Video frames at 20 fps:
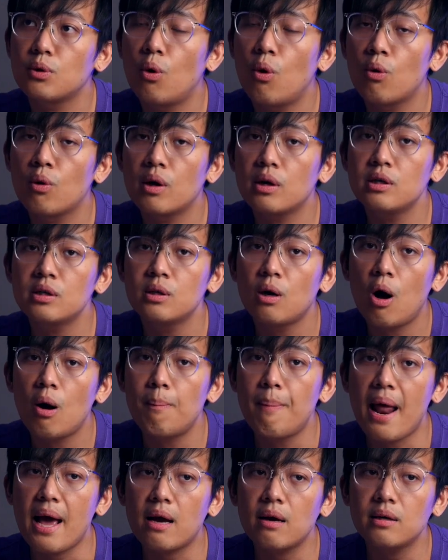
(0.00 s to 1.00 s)
งงก็คือ
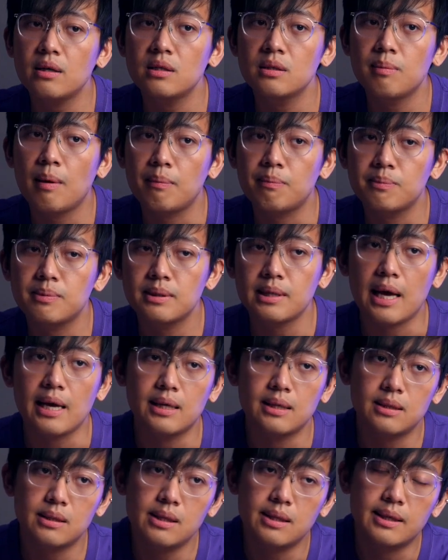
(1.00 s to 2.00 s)
All Black ก็คือแบบใส่
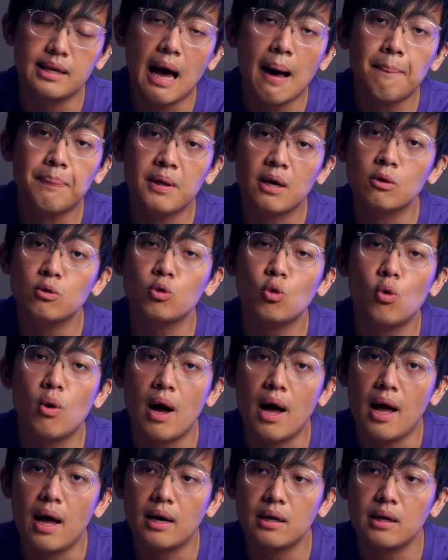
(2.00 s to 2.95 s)
สีดำทั้งตัว